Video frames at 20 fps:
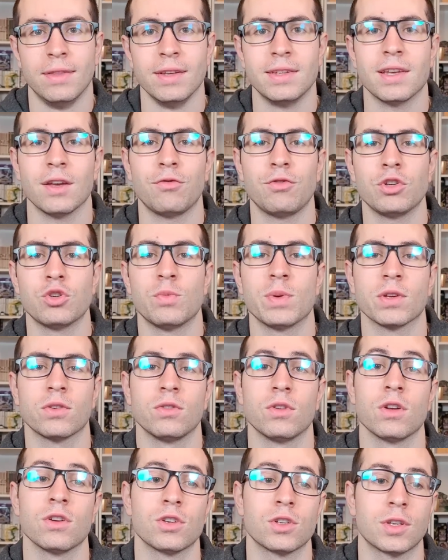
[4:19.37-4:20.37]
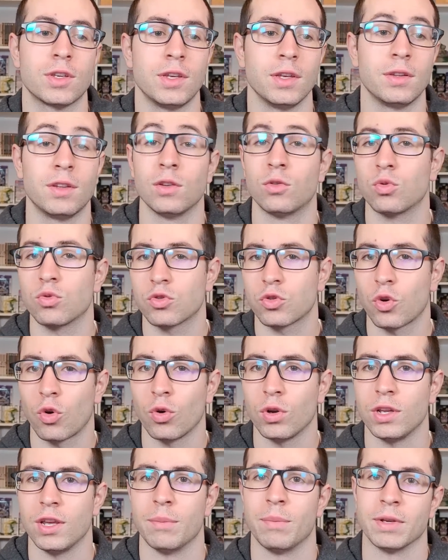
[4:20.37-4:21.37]
Des affiches de personnages qui étaient tous
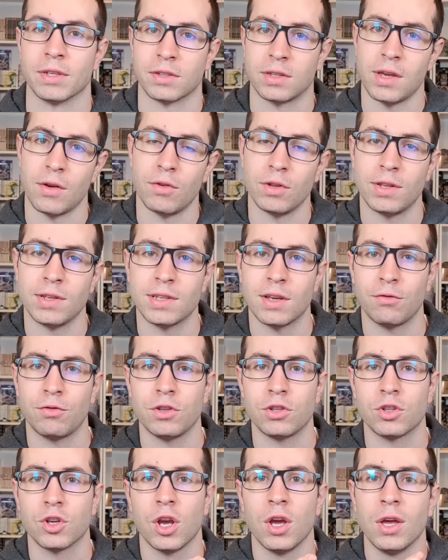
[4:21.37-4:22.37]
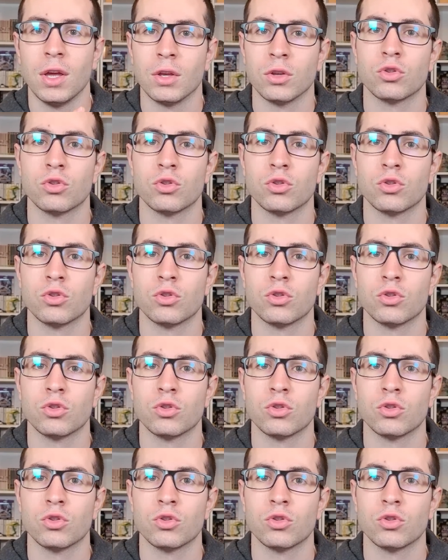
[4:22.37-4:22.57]
reliés parce qu'il y avait des affiches